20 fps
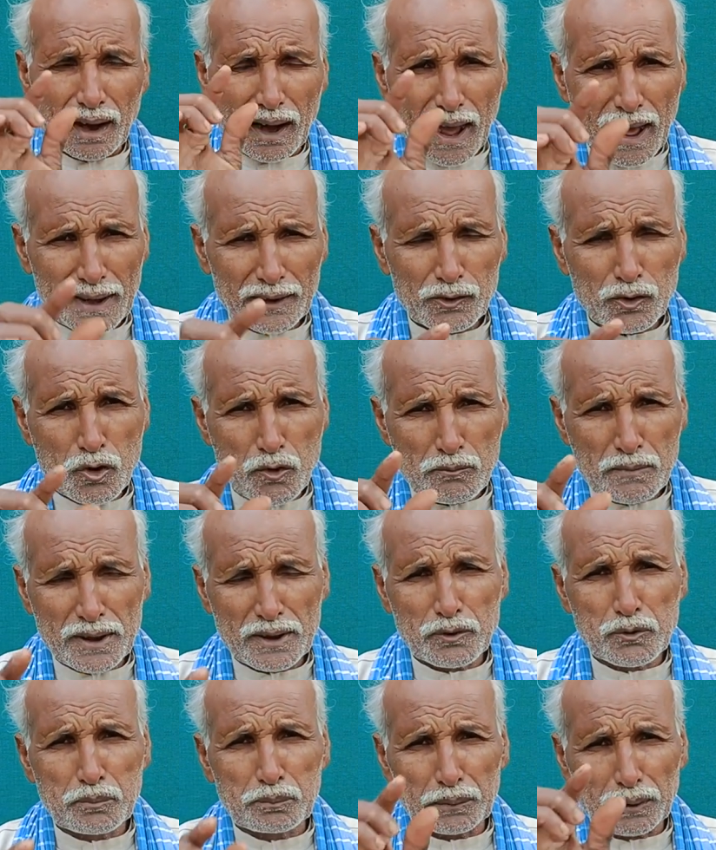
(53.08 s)
कार्यों
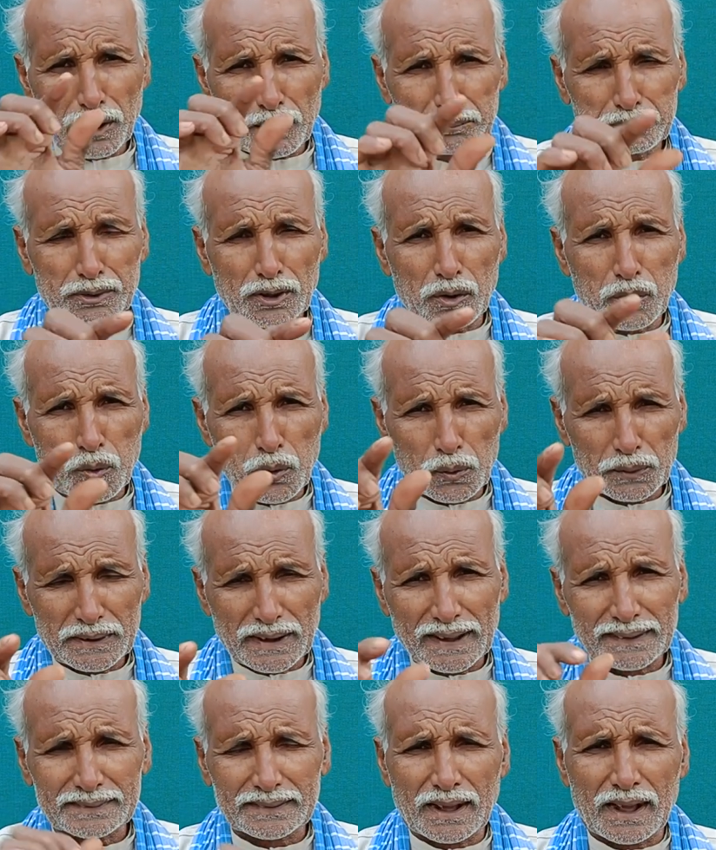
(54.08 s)
में उपलब्ध हो
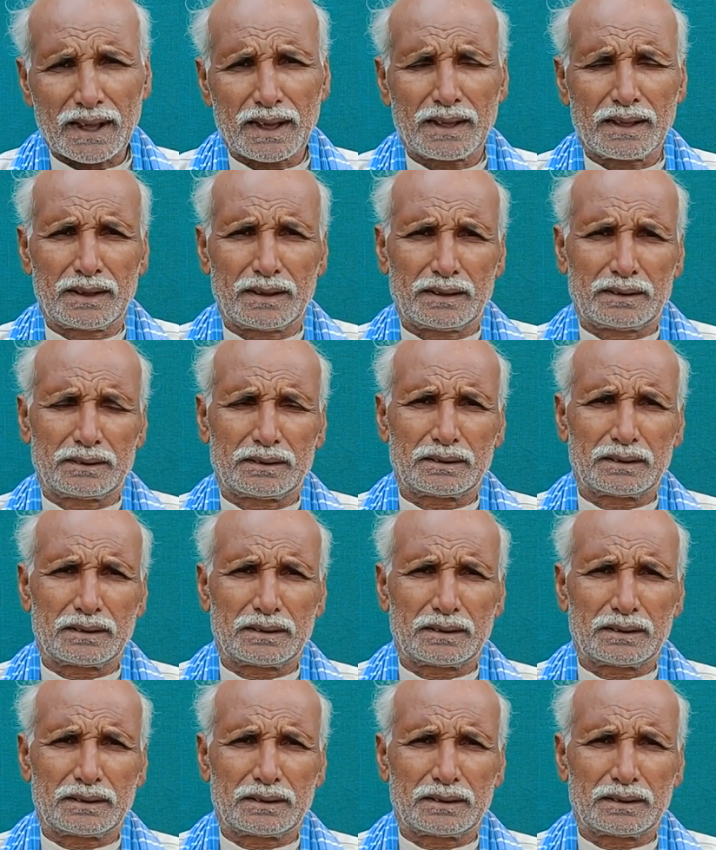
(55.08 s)
जाता है